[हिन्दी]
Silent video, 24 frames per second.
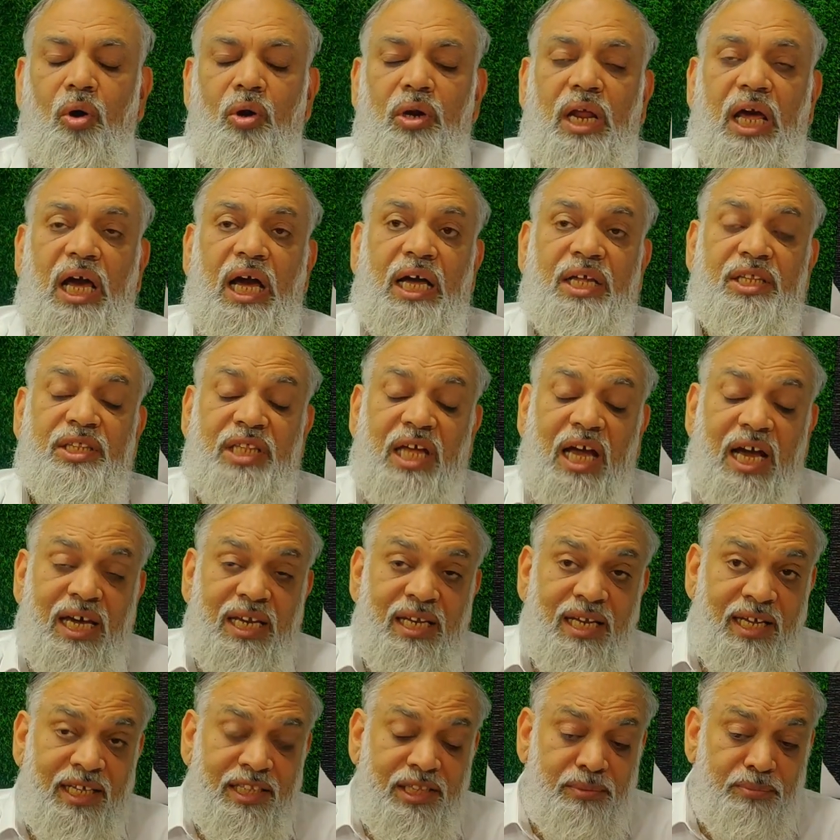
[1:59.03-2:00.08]
और
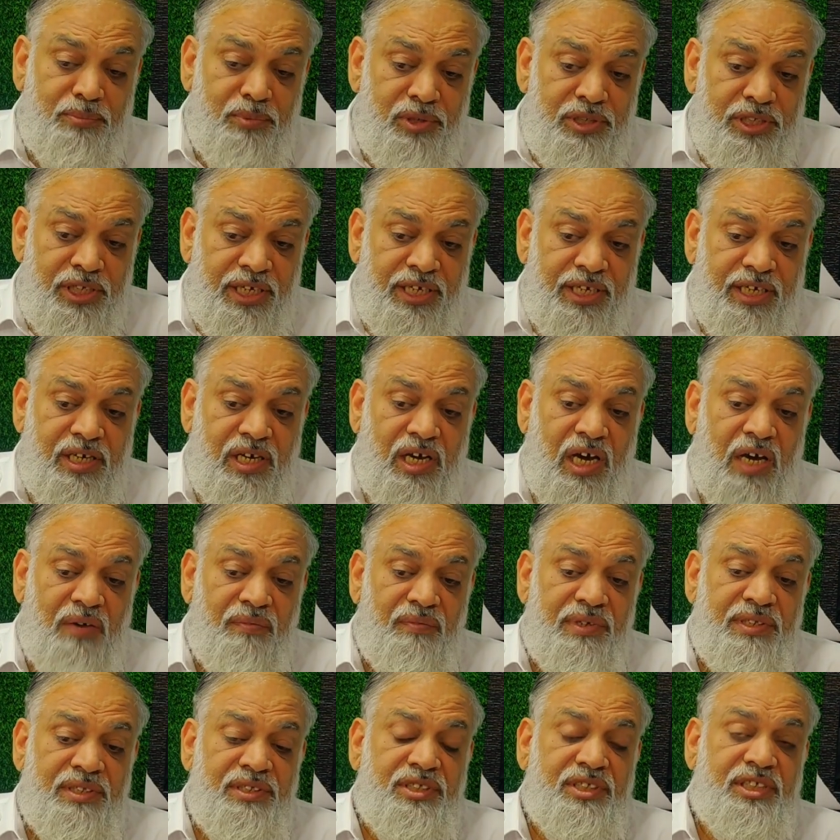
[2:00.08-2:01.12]
अदालत मुझे
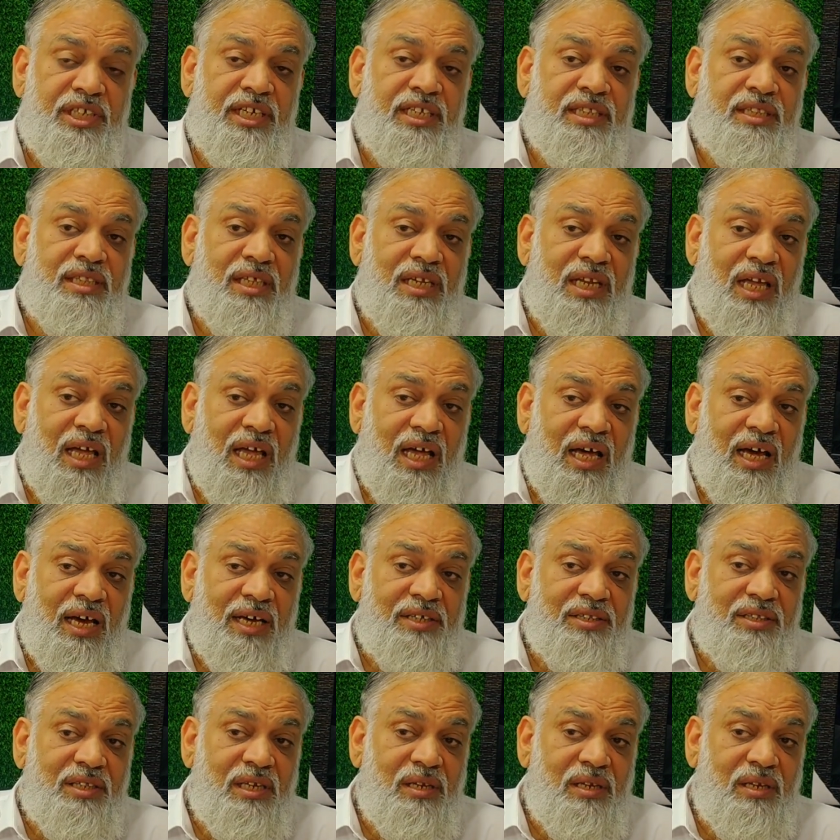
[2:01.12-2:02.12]
खामन से तलाक